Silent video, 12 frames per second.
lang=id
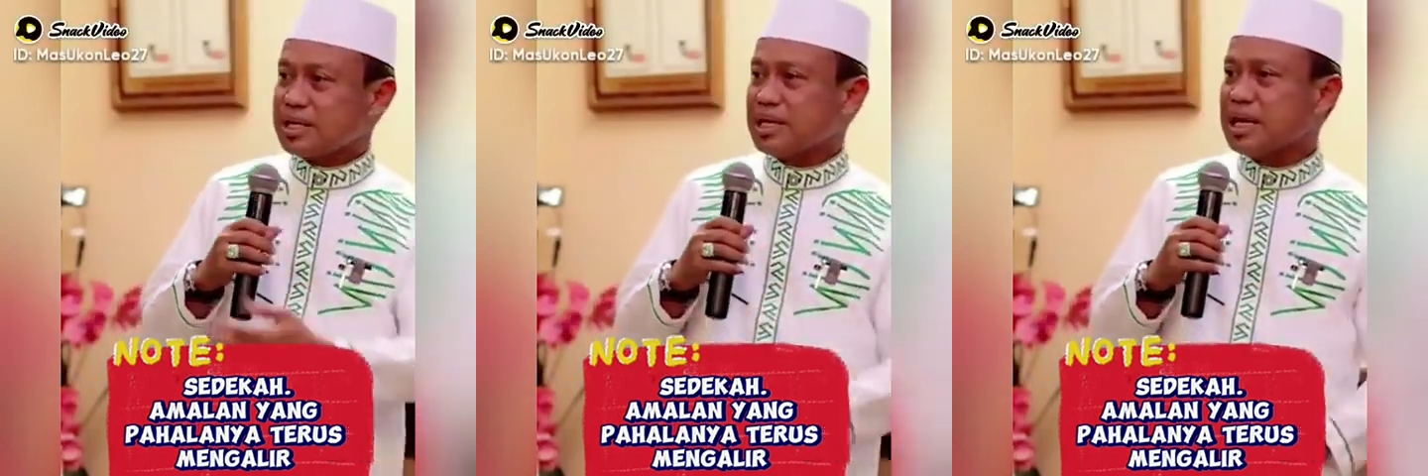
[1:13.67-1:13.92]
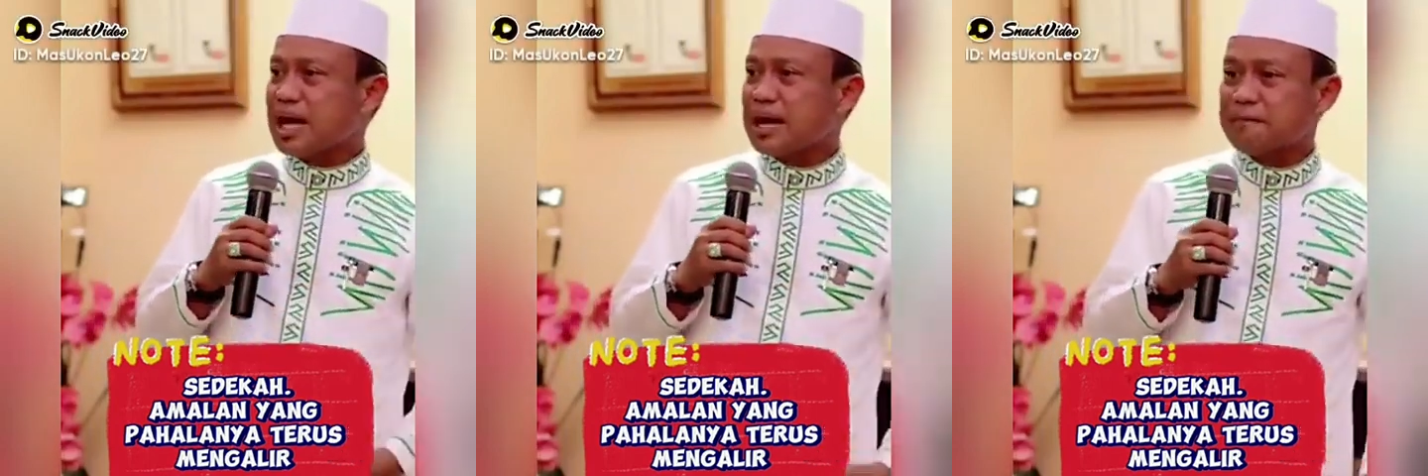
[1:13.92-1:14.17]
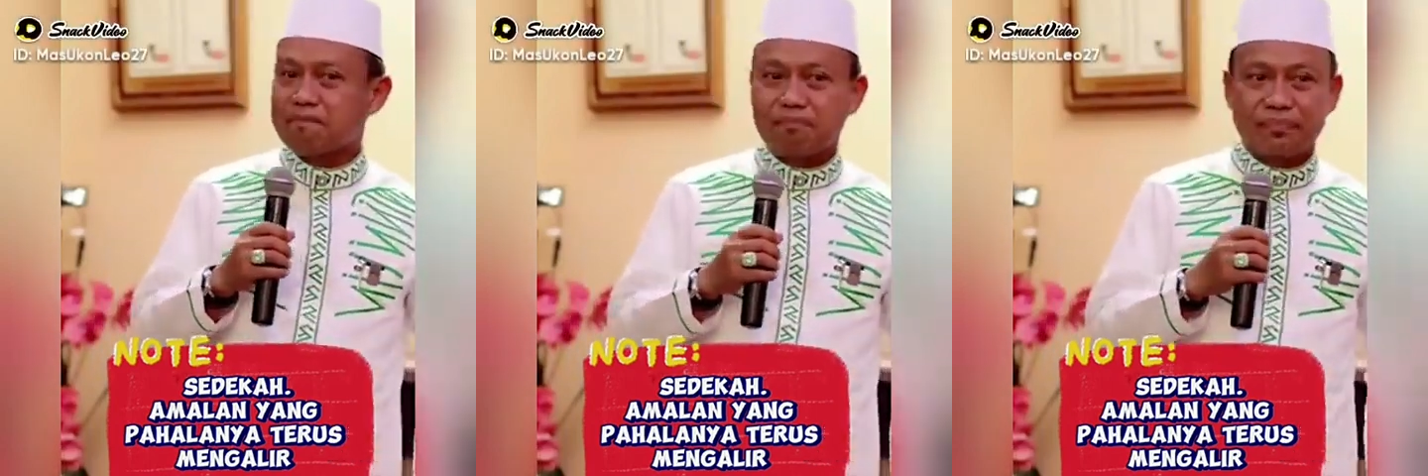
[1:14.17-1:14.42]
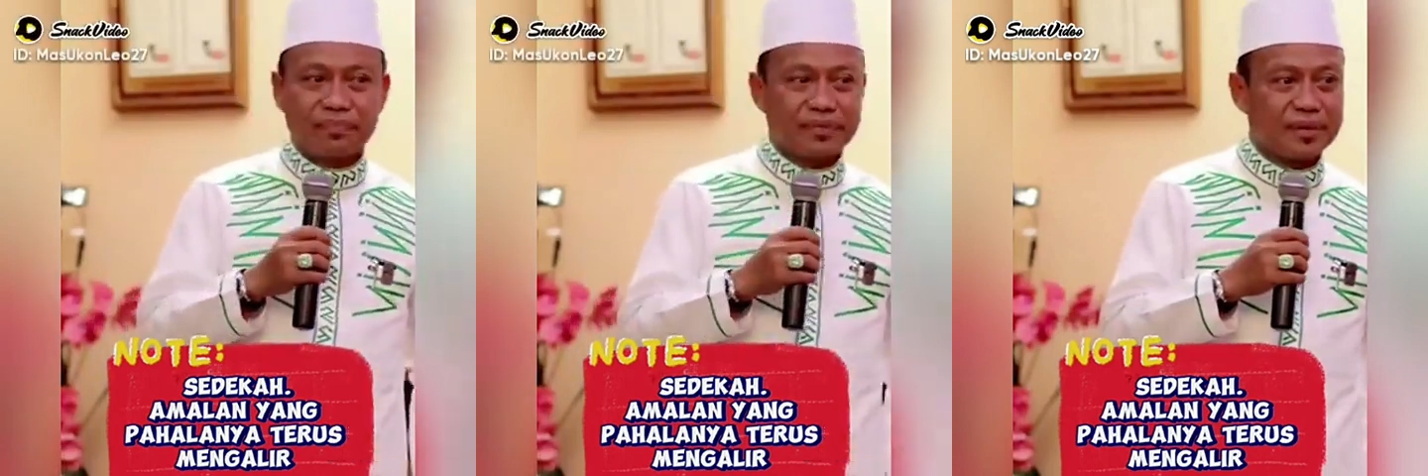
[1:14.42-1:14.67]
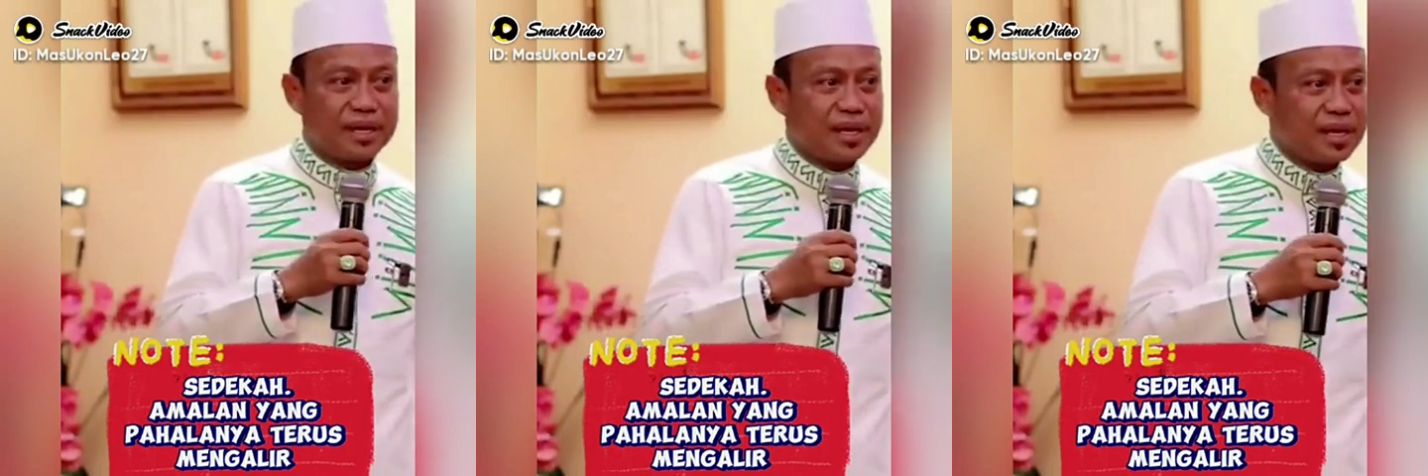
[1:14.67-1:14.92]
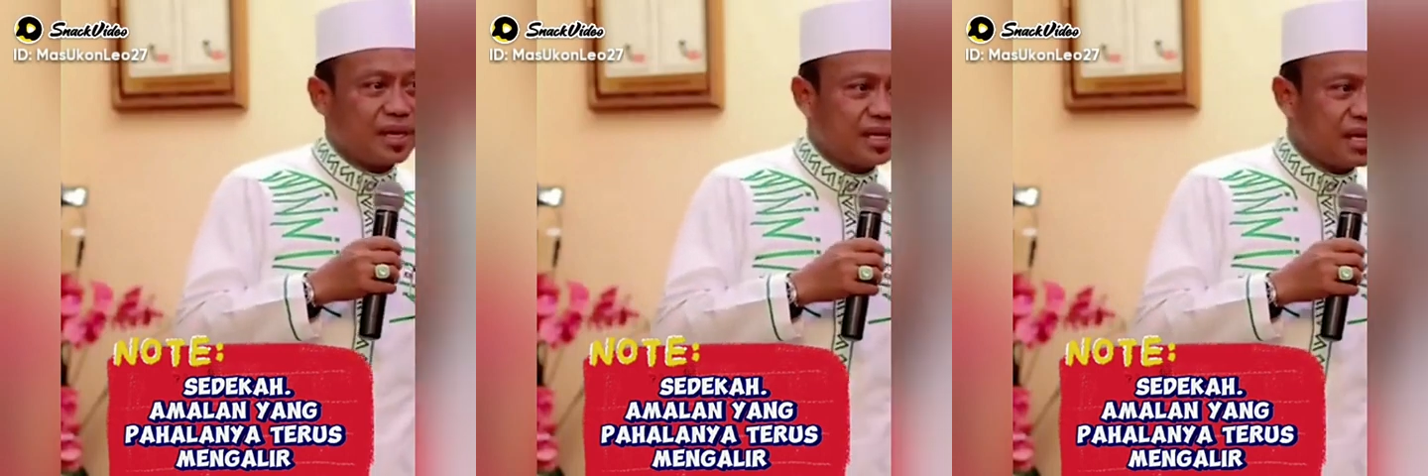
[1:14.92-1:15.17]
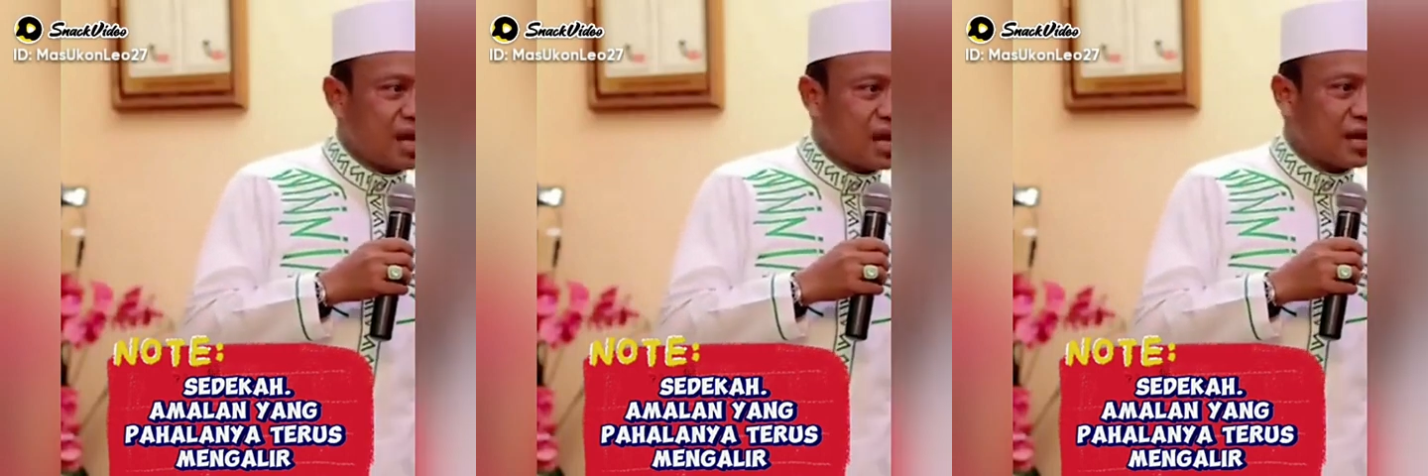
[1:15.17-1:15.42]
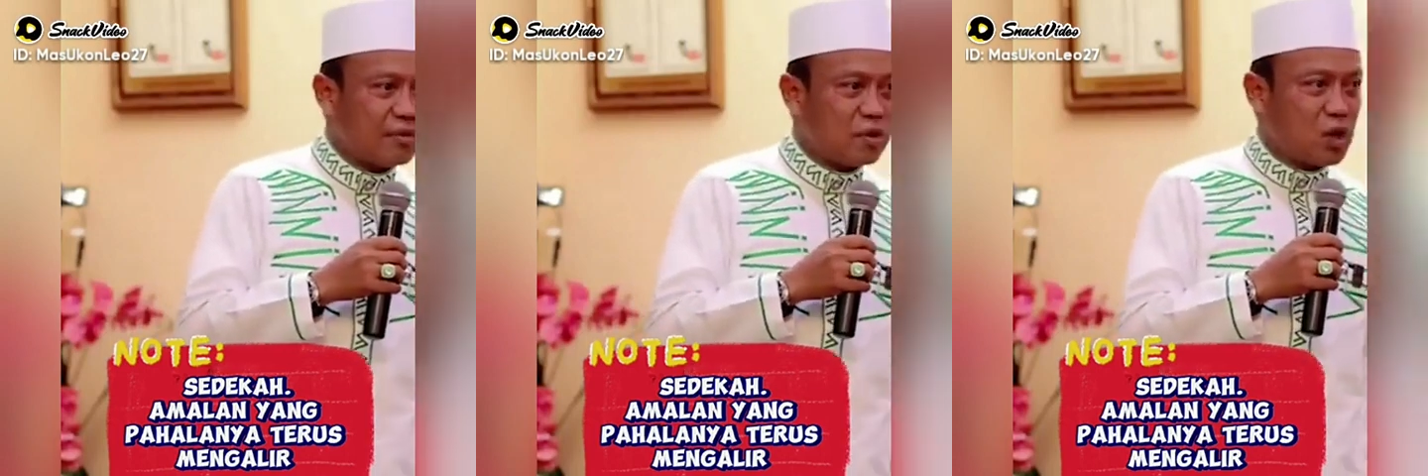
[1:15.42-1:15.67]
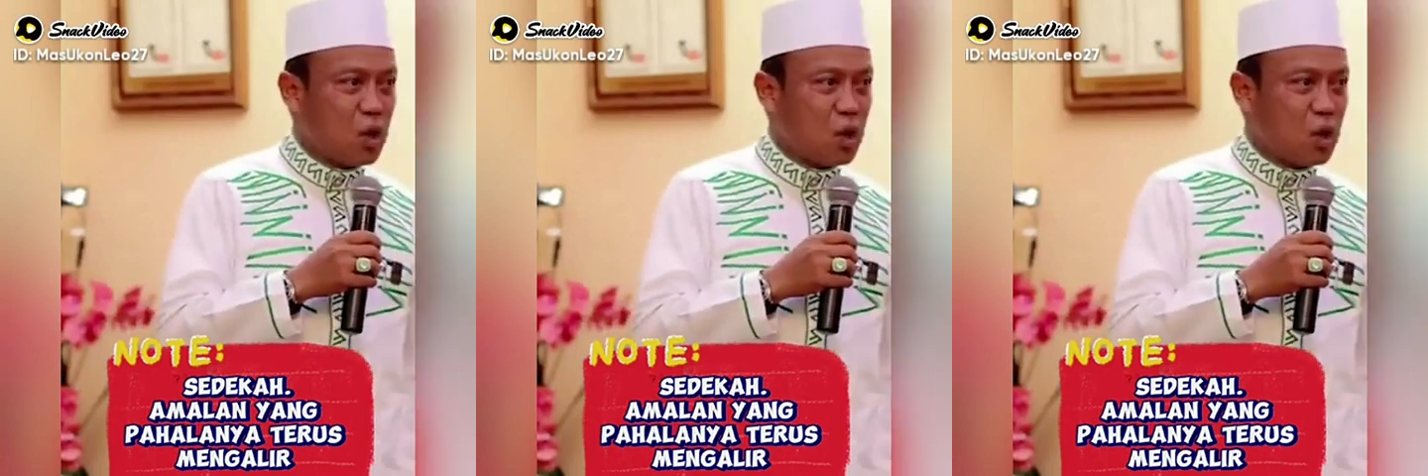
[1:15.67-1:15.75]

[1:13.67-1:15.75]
Yang ketiga, yang